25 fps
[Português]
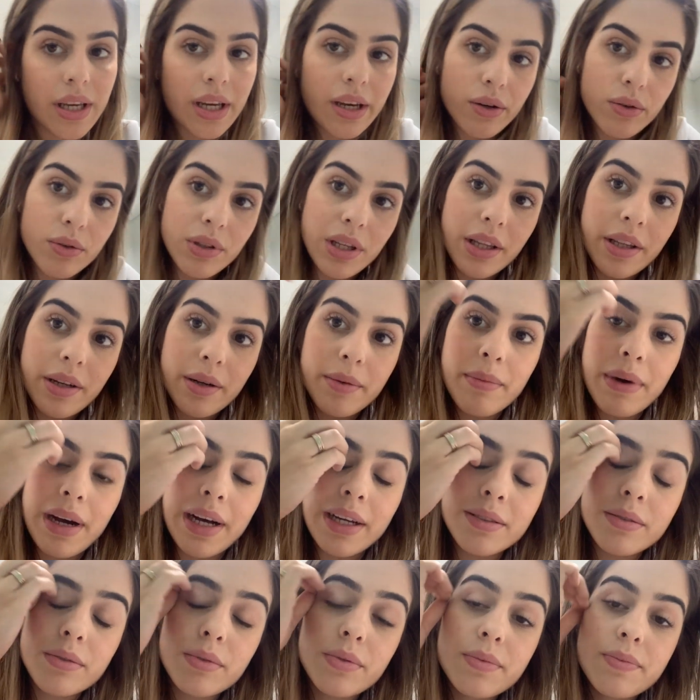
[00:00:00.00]
é o da
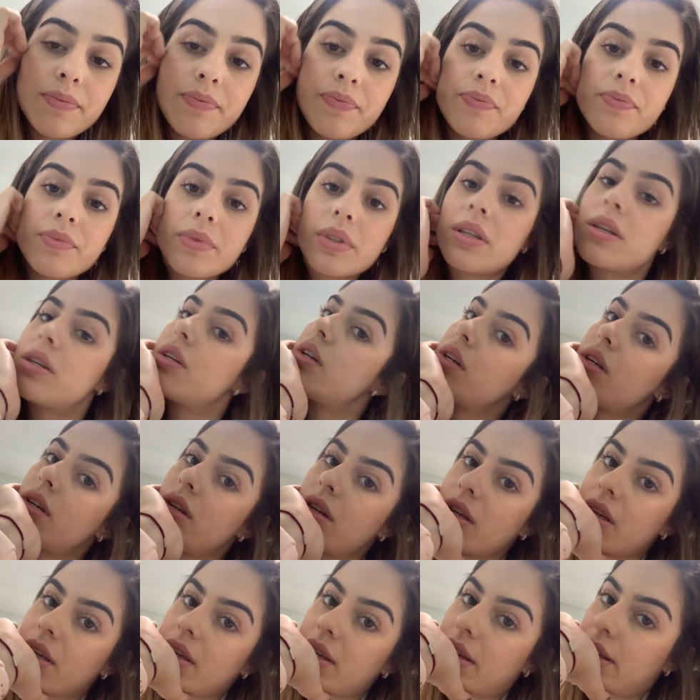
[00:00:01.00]
dermato.
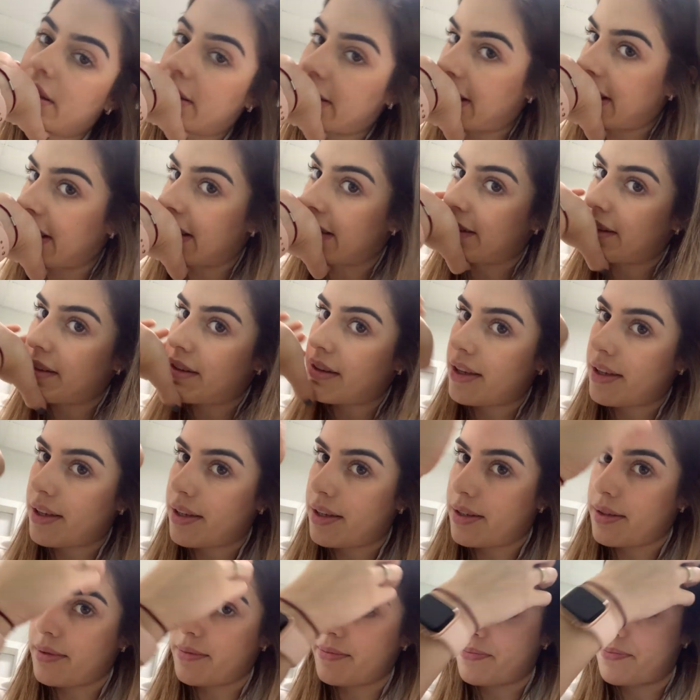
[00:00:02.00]

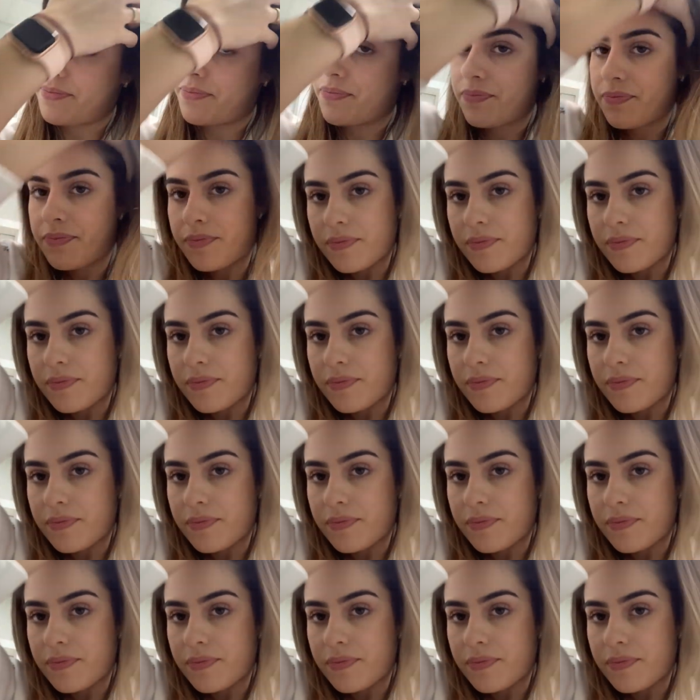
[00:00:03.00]
É...